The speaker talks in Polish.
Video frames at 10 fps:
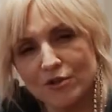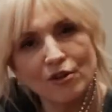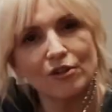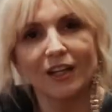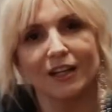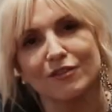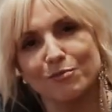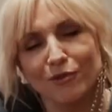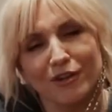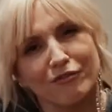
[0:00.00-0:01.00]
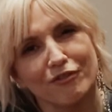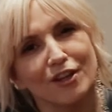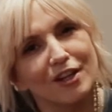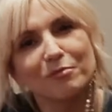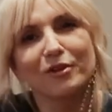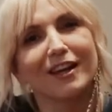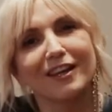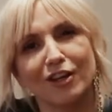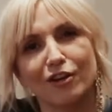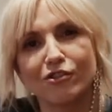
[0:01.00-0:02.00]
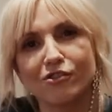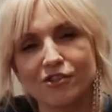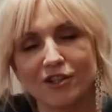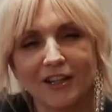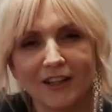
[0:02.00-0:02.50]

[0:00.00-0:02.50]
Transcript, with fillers: z oglądania wspólnie filmu jakiegoś.